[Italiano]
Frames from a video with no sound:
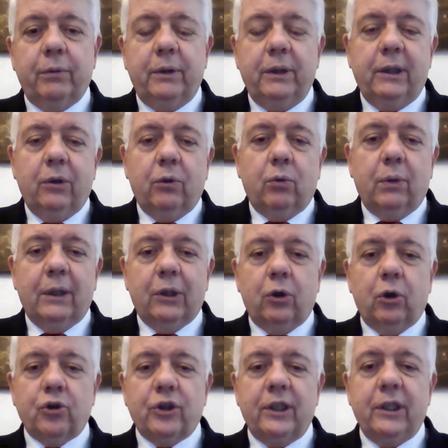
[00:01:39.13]
Quindi è un
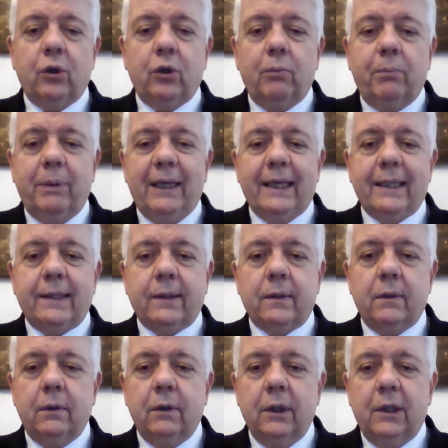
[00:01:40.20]
qualcosa di
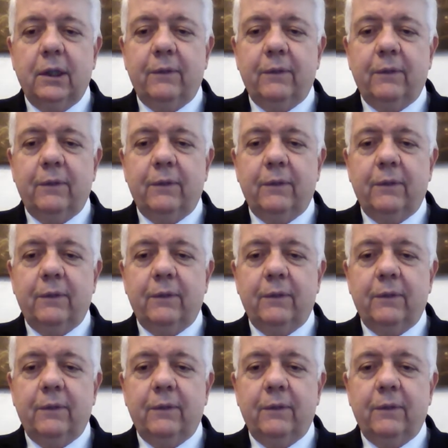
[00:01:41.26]
complesso,